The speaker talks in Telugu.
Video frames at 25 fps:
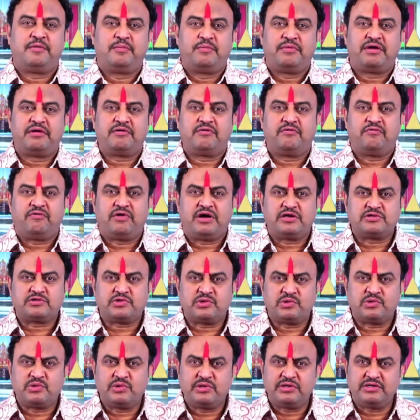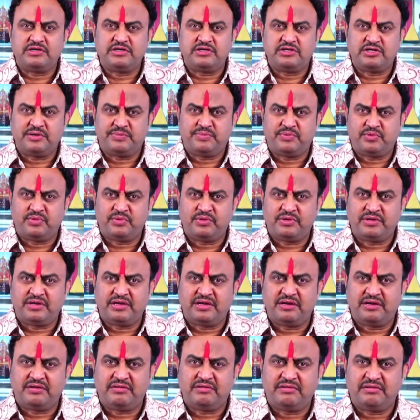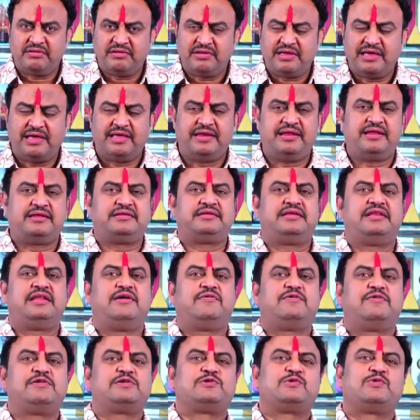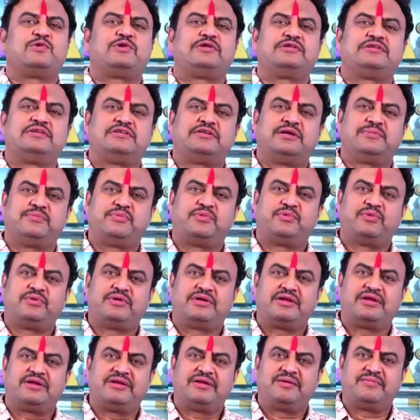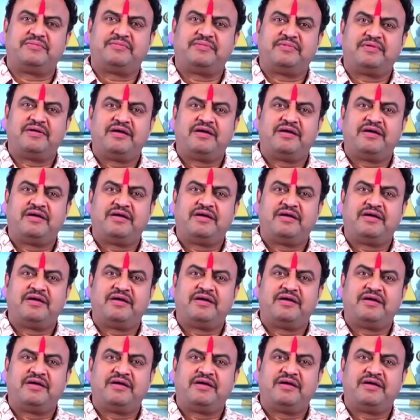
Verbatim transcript: మనం వాస్తు గురించి చెప్పుకుంటున్నాం ఎనర్జీ లెవెల్స్ గురించి చెప్పుకుంటున్నాం